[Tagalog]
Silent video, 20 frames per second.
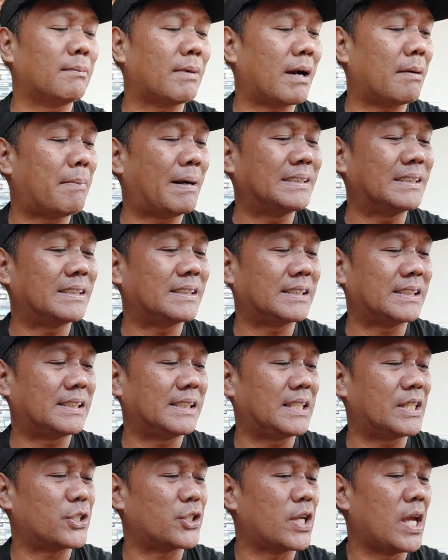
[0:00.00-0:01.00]
ating mga
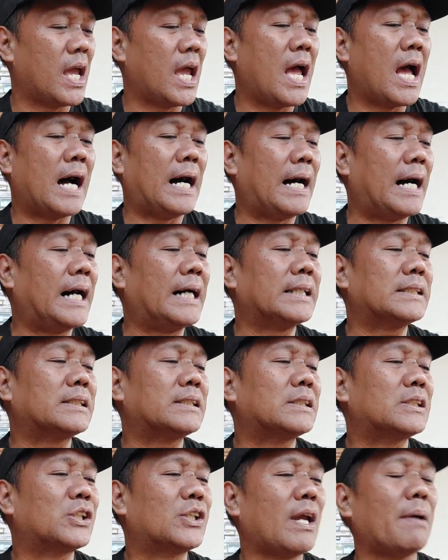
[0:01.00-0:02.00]
bundles
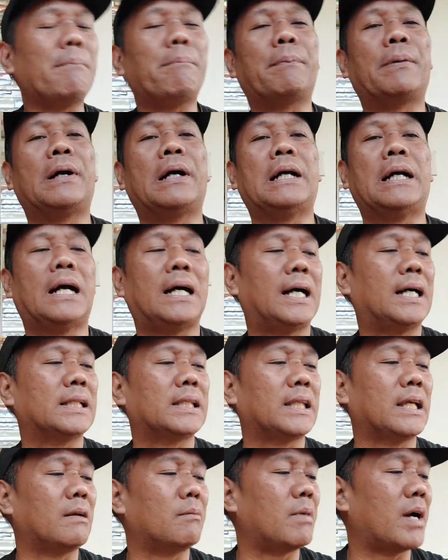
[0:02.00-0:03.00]
at syempre ang
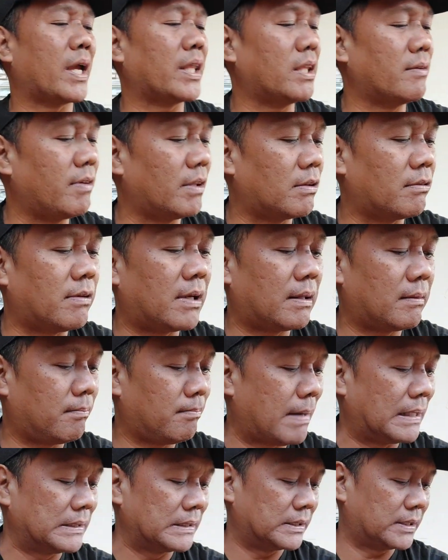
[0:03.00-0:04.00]
ating mga individual
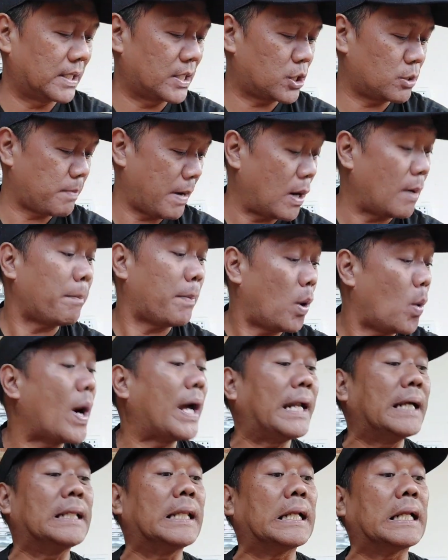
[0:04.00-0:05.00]
bundles. Meron pong
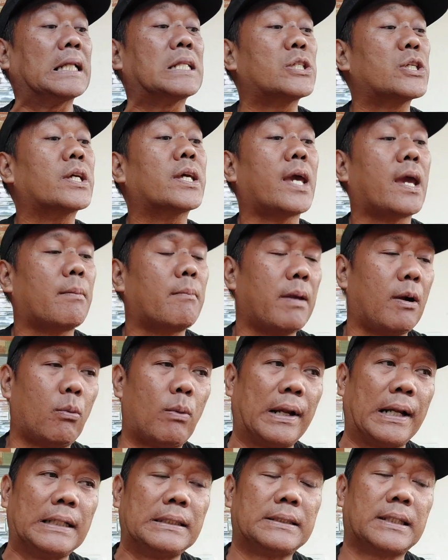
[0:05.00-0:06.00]
100, sige, may
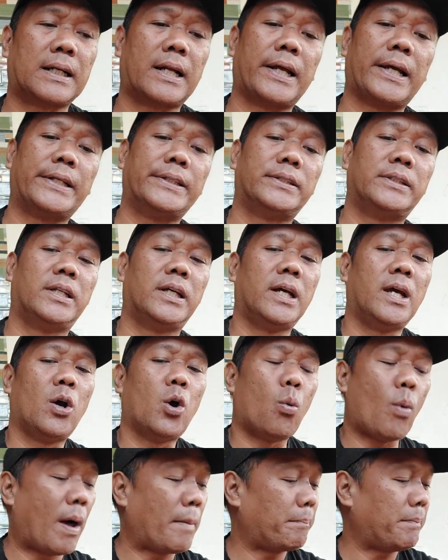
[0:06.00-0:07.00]

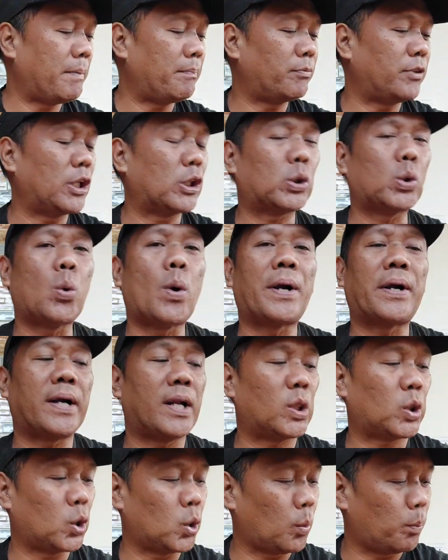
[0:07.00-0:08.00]
100, 150,
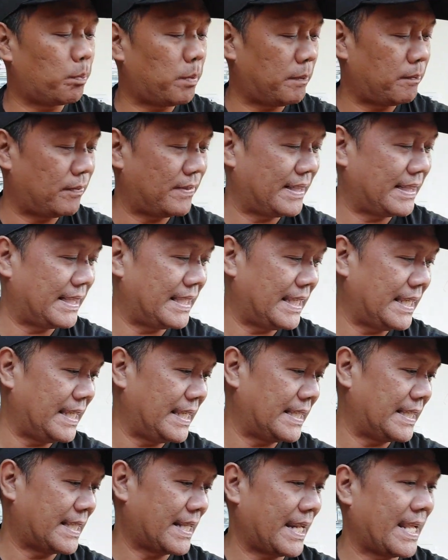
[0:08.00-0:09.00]
200,
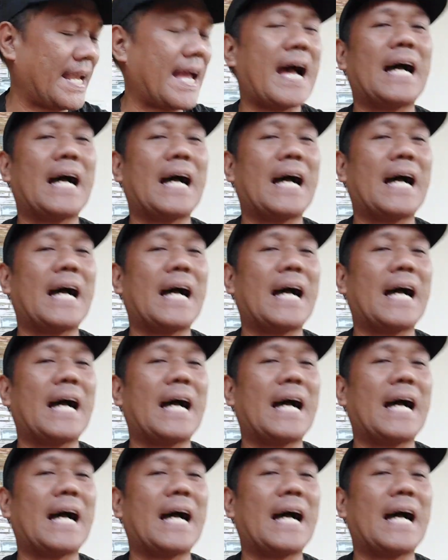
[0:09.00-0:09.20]
250,